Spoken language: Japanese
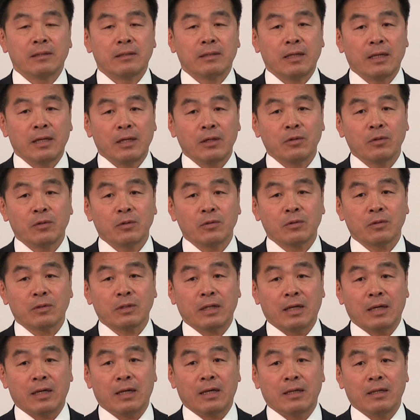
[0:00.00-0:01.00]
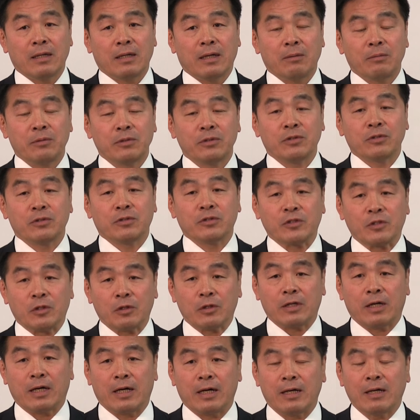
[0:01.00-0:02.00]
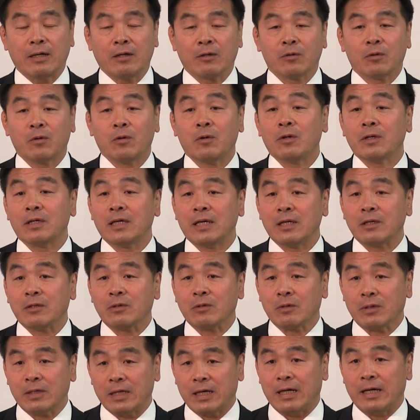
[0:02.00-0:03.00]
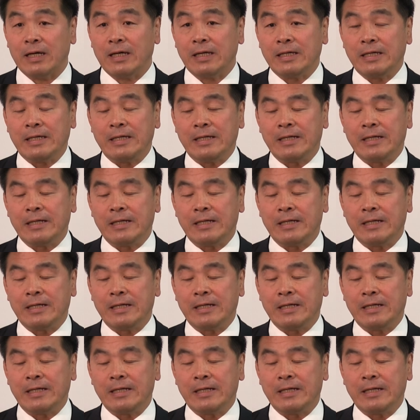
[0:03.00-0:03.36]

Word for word: 芸能とか美術とか工芸とか、